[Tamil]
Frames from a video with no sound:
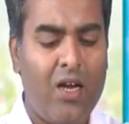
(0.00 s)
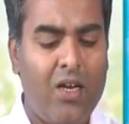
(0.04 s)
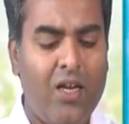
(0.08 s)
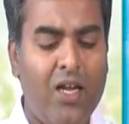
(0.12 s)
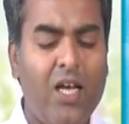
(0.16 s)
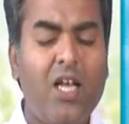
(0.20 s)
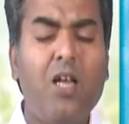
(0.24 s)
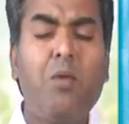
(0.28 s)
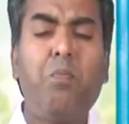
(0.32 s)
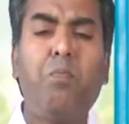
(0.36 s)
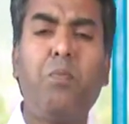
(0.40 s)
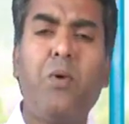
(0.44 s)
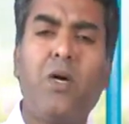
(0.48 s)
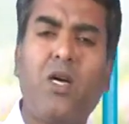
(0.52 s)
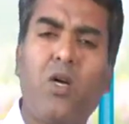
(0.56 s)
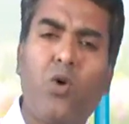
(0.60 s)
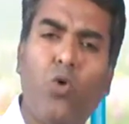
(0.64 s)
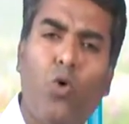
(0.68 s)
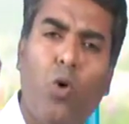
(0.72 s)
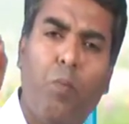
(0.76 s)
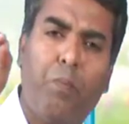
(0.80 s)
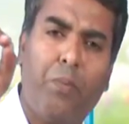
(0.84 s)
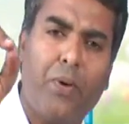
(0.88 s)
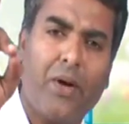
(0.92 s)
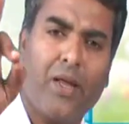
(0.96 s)
நெருப்புக்கு
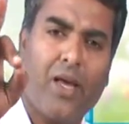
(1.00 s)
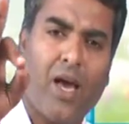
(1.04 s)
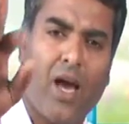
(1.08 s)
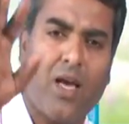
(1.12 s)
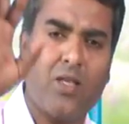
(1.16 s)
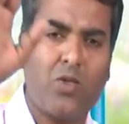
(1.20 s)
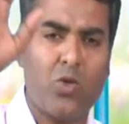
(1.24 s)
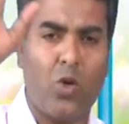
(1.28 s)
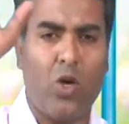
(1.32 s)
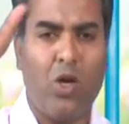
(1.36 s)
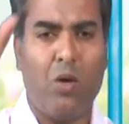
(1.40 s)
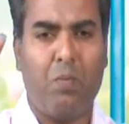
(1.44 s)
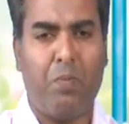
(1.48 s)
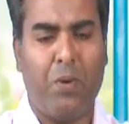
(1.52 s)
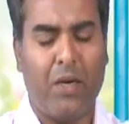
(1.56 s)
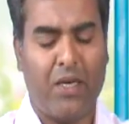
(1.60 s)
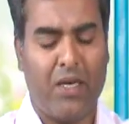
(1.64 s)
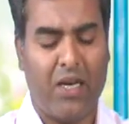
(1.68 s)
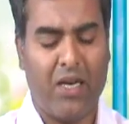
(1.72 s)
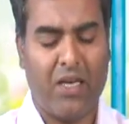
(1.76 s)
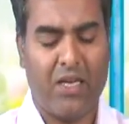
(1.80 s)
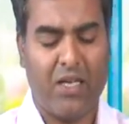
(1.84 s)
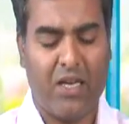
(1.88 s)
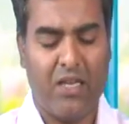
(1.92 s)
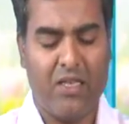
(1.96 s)
ஒப்பனையாய்
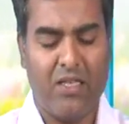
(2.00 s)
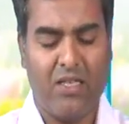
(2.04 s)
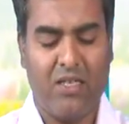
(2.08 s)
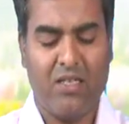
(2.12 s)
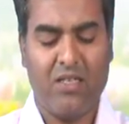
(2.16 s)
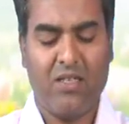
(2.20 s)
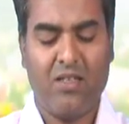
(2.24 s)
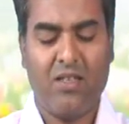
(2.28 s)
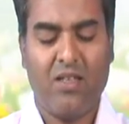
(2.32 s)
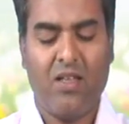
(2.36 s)
சொல்லப்பட்டிருக்கிறது